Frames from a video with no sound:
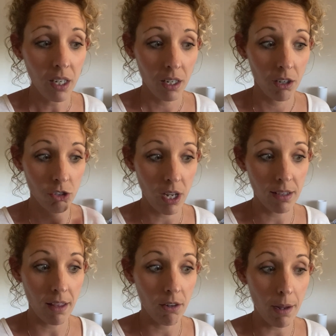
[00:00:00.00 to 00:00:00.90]
Nos han
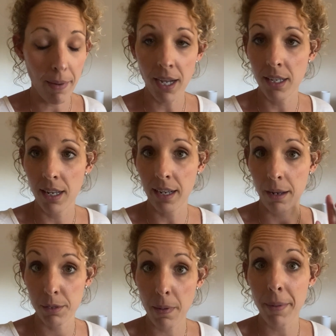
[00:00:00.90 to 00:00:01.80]
dado la página, que la
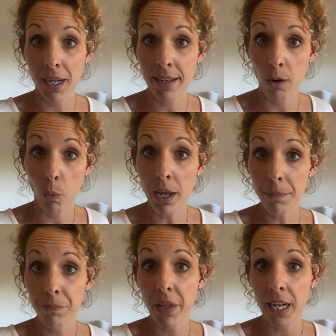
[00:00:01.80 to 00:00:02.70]
misma página web
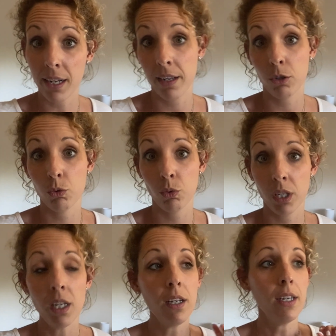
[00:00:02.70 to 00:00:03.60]
del carnet de
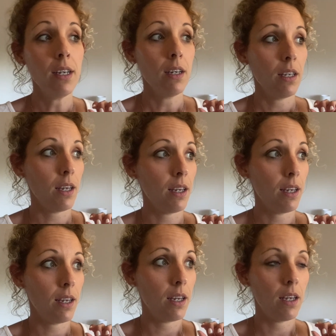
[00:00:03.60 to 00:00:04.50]
conducir.
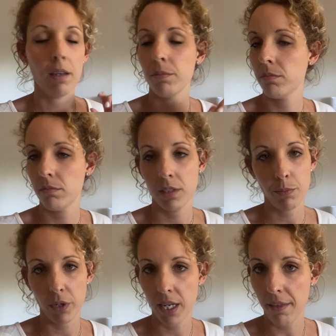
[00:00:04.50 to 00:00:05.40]
Eh, se
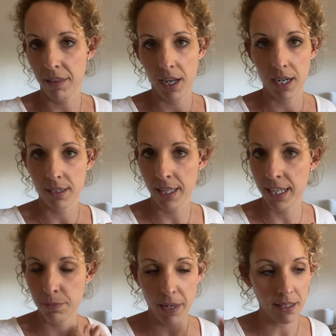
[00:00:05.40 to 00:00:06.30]
pueden hacer
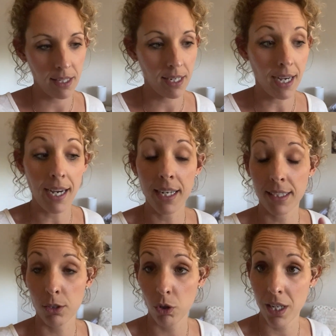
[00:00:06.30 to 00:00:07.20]
test, practicar,
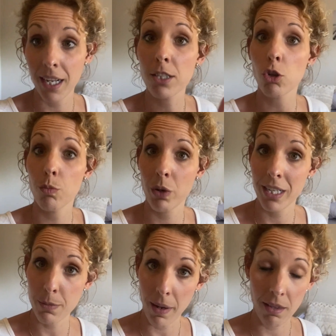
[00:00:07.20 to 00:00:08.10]
tanto en inglés como en
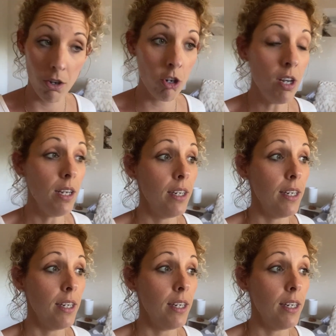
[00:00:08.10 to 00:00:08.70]
español.